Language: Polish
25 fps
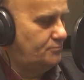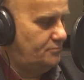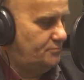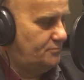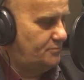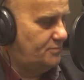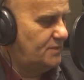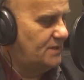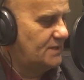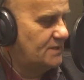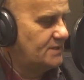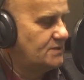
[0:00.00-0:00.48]

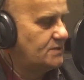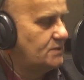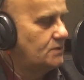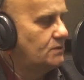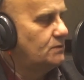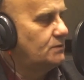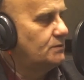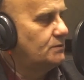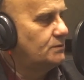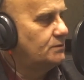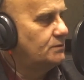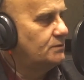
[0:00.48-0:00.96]

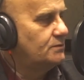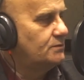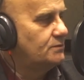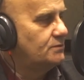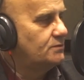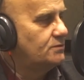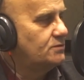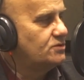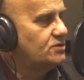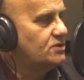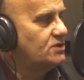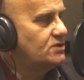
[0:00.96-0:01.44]
bardzo e,
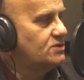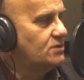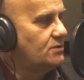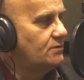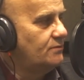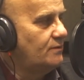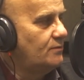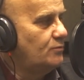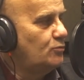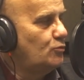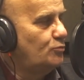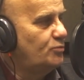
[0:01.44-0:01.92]

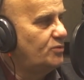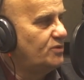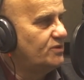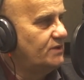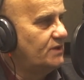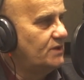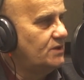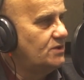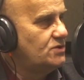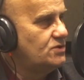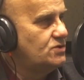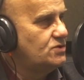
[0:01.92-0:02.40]
rzeczowemu
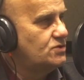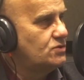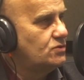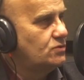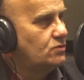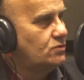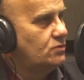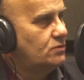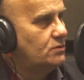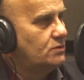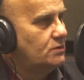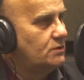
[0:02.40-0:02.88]

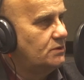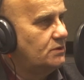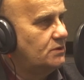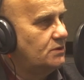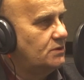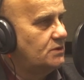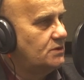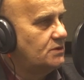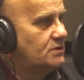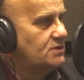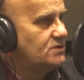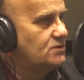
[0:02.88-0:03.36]
podejściu
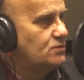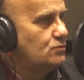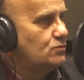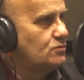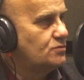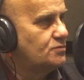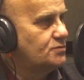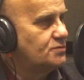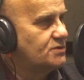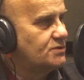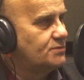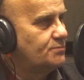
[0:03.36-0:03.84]
e,
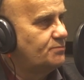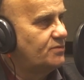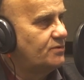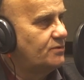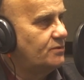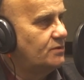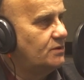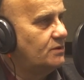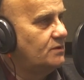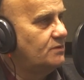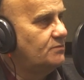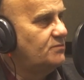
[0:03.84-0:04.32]
służb
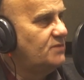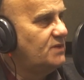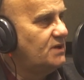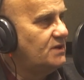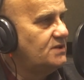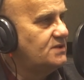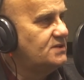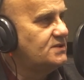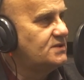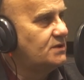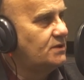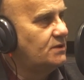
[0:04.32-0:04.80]

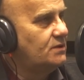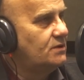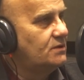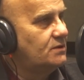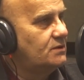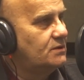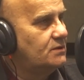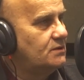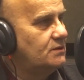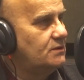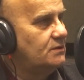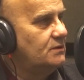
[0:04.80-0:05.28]

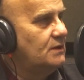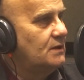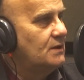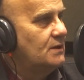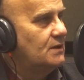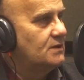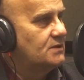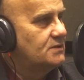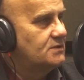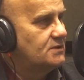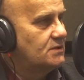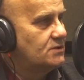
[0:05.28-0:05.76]
miejskich, e,
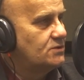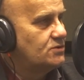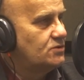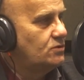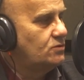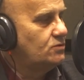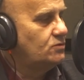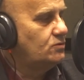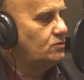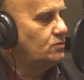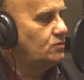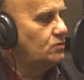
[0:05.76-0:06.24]

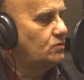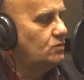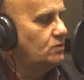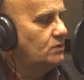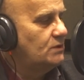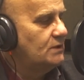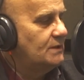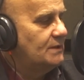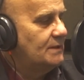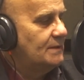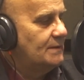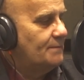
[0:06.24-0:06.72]
zarządu
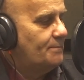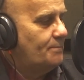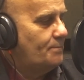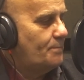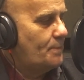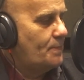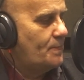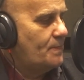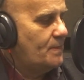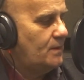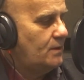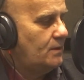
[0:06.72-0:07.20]

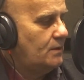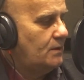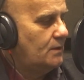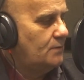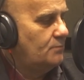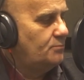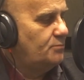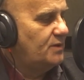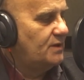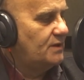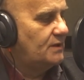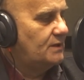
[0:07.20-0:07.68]

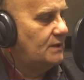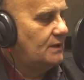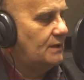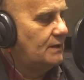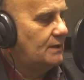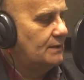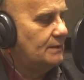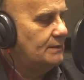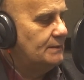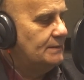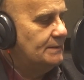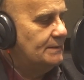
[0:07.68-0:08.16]

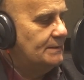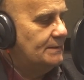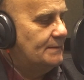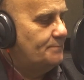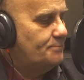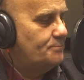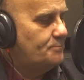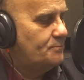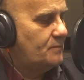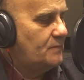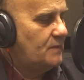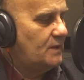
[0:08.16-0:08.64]
MPK,
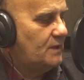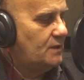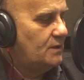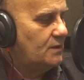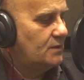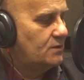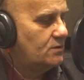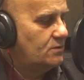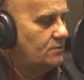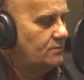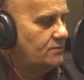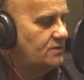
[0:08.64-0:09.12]
mm, mm,
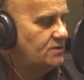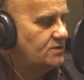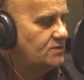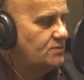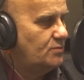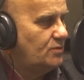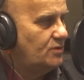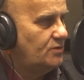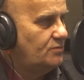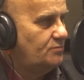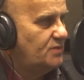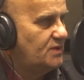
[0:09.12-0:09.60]
jak
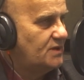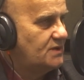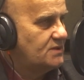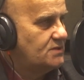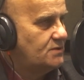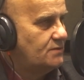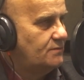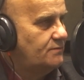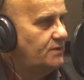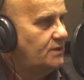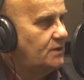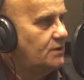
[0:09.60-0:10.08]
również moim
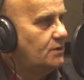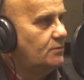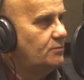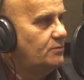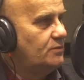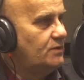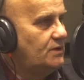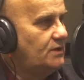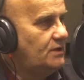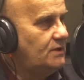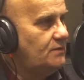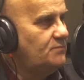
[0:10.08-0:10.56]

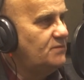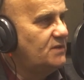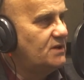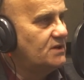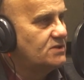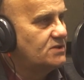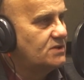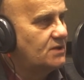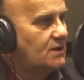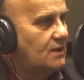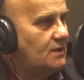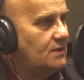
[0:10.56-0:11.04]
pracownikom i
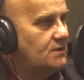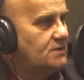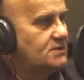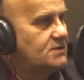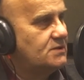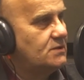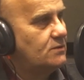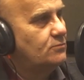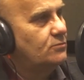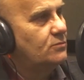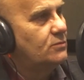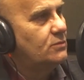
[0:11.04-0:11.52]

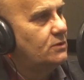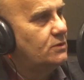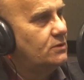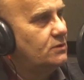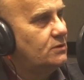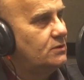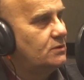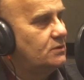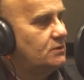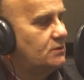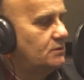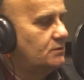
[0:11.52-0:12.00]
mieszkańcom
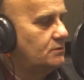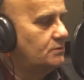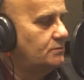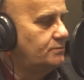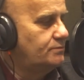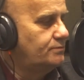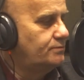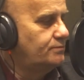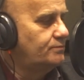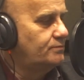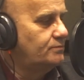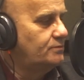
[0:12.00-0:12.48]

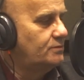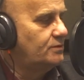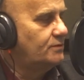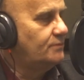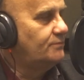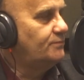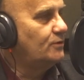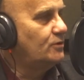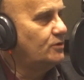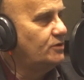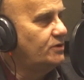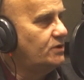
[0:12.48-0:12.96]

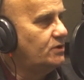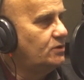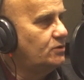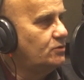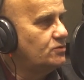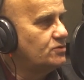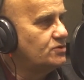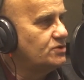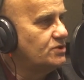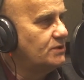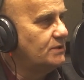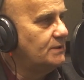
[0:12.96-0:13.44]
Woli,
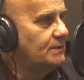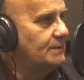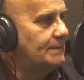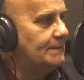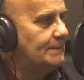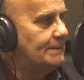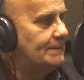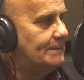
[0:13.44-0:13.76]
którzy